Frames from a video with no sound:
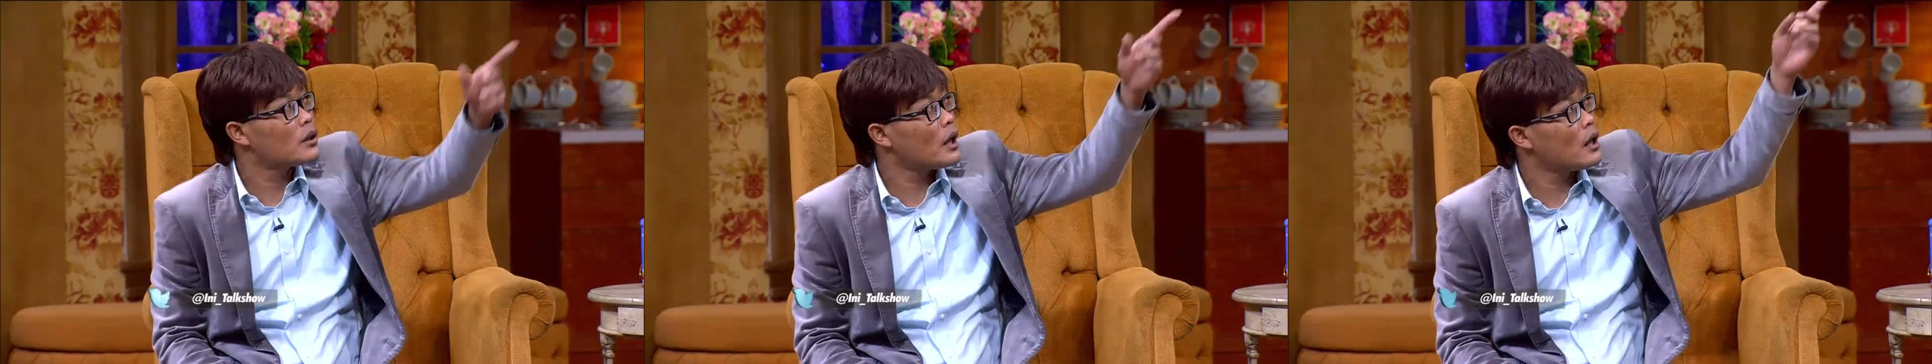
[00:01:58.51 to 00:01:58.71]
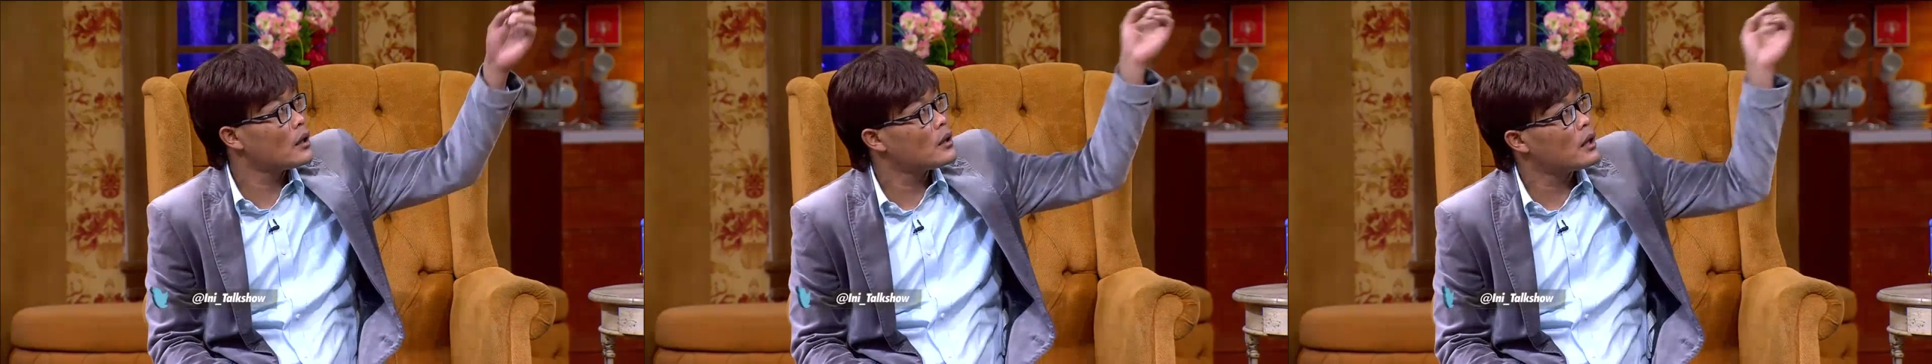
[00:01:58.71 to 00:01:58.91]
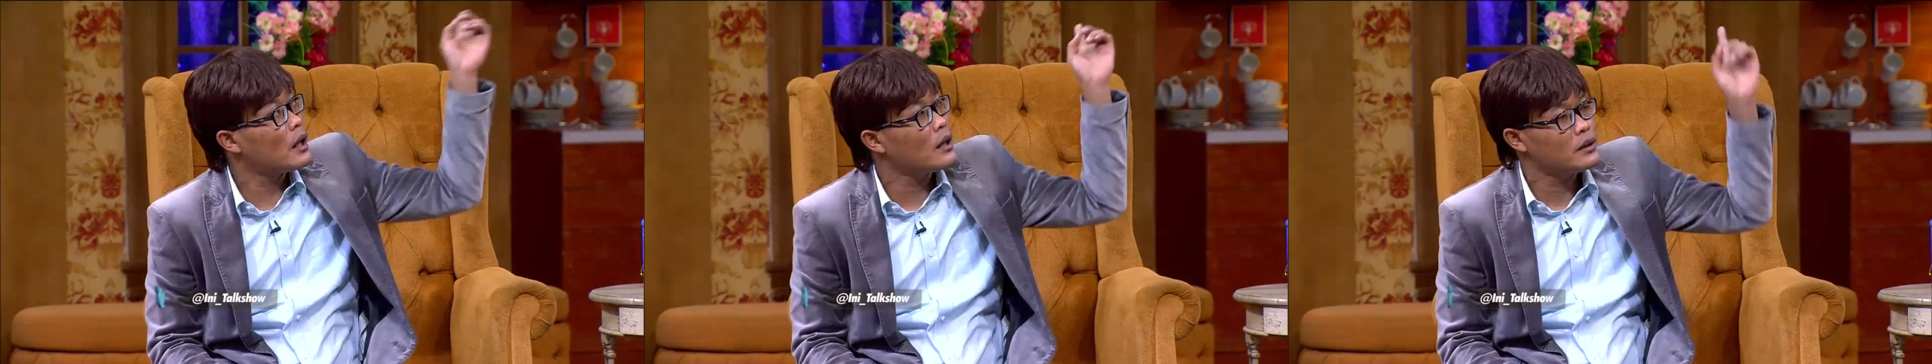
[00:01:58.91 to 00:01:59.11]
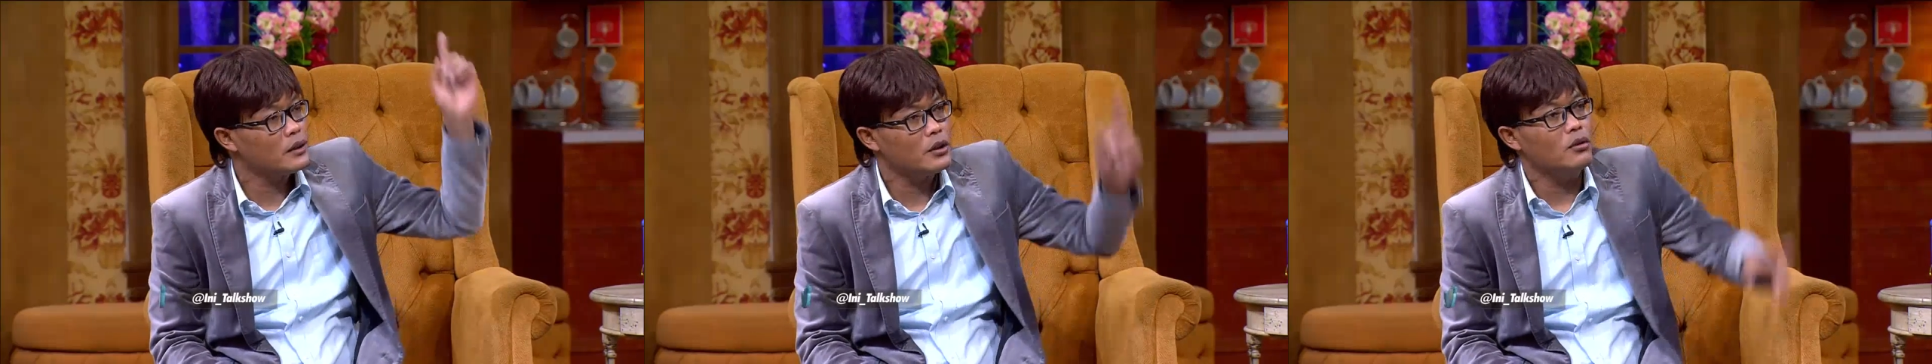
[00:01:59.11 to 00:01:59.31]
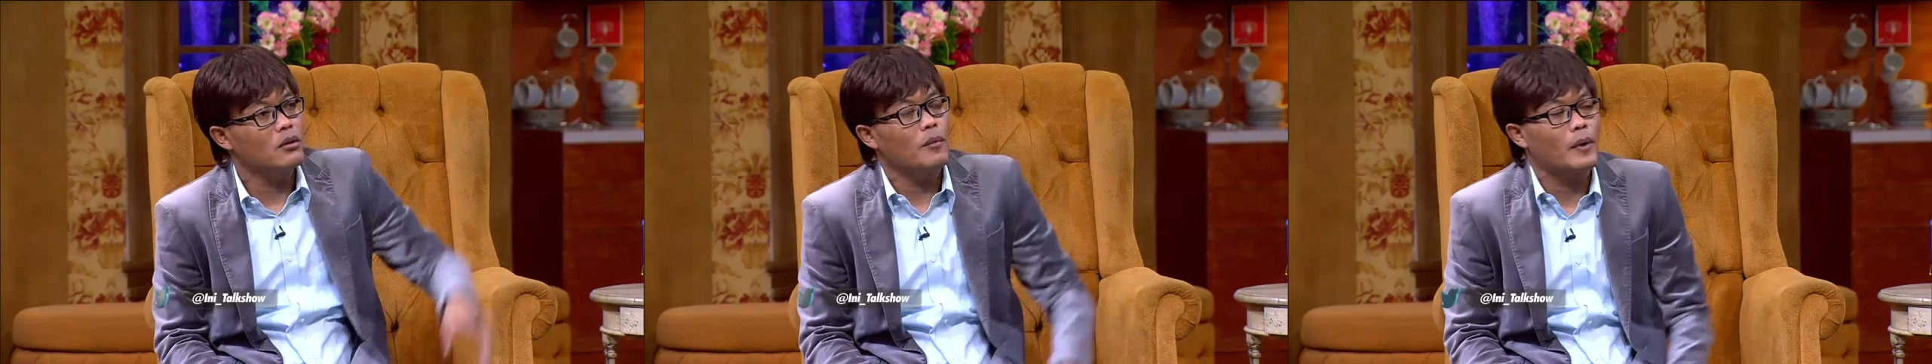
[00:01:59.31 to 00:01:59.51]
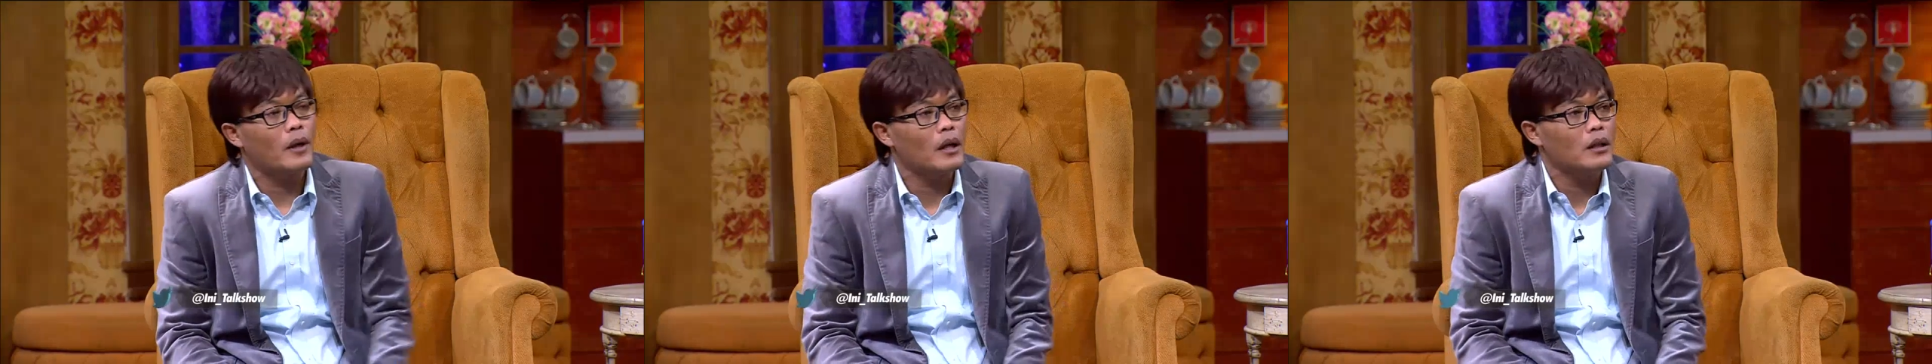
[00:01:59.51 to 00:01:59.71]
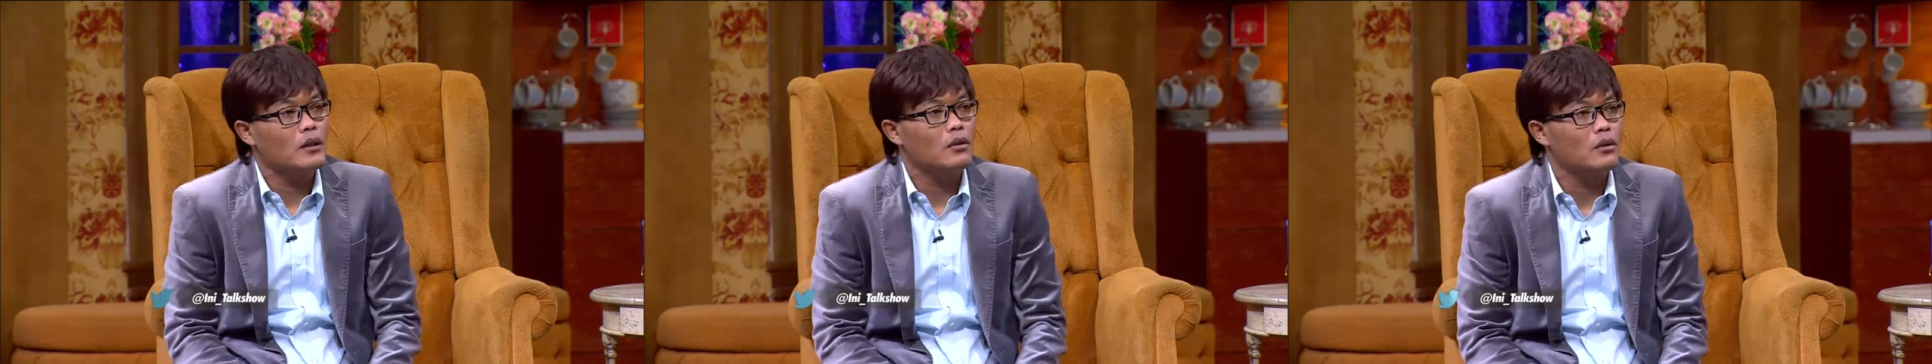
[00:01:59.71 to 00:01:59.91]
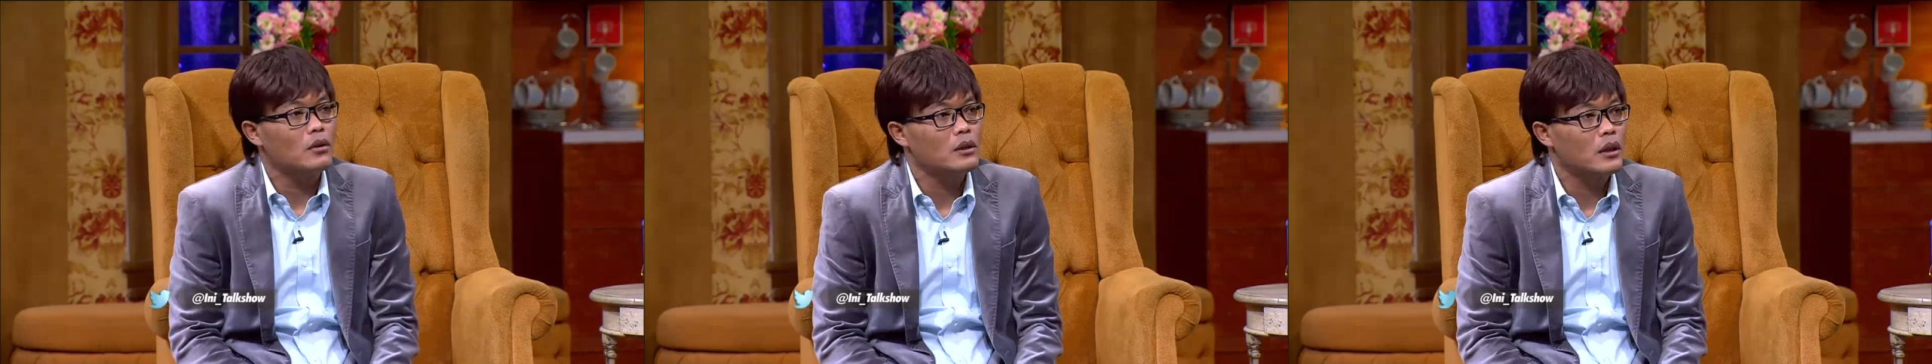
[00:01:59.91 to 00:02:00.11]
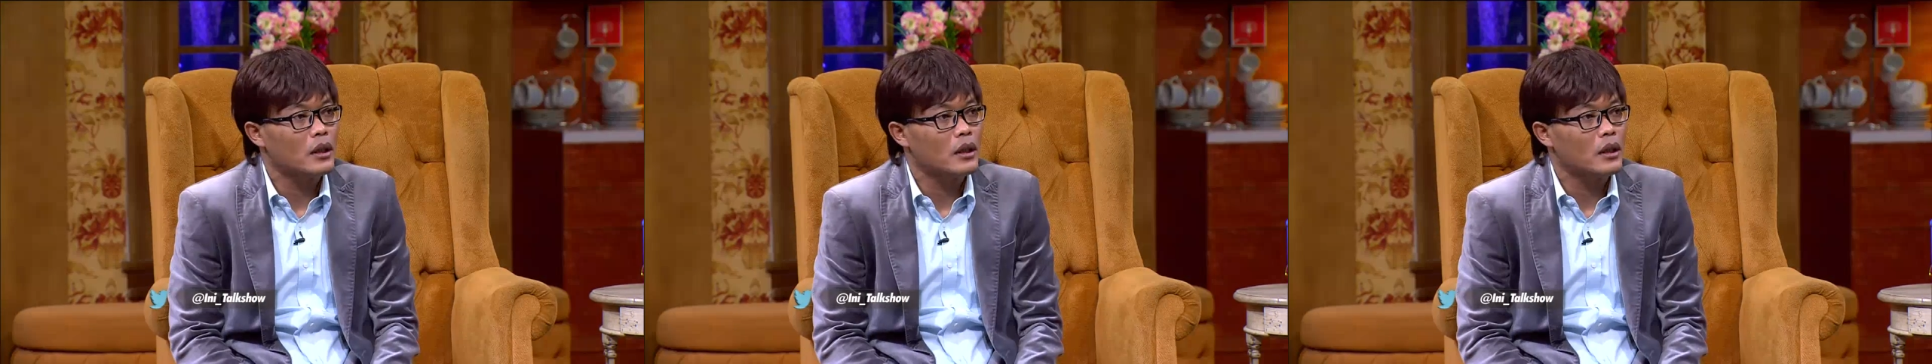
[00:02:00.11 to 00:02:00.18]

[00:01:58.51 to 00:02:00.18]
tetangga-tetangga sini juga pada ikut.